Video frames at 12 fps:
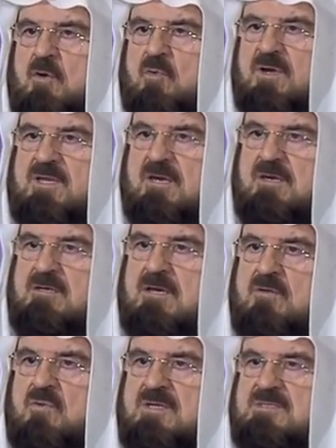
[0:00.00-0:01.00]
وتحية
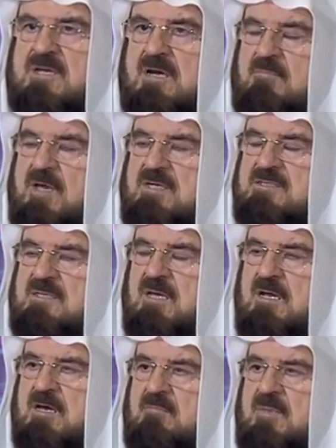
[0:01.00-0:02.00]
الإسلام
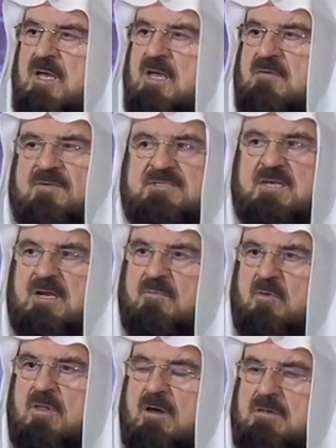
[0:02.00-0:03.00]
السلام فسلام
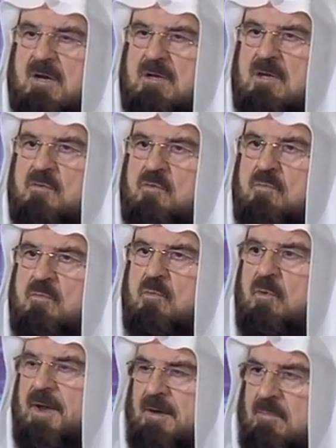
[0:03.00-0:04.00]
الله عليكم
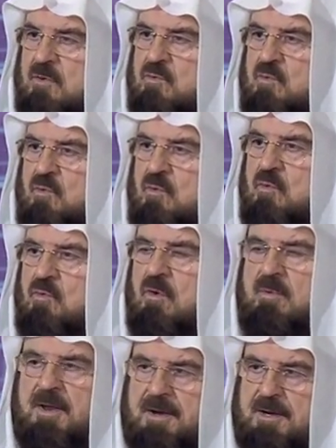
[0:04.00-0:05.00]
ورحمته
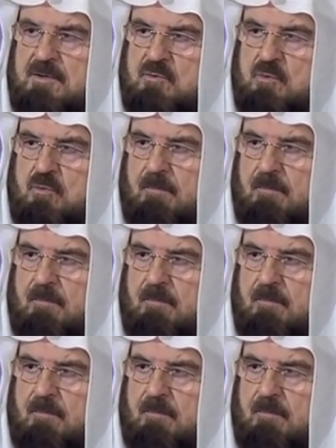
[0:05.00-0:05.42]
وبركاته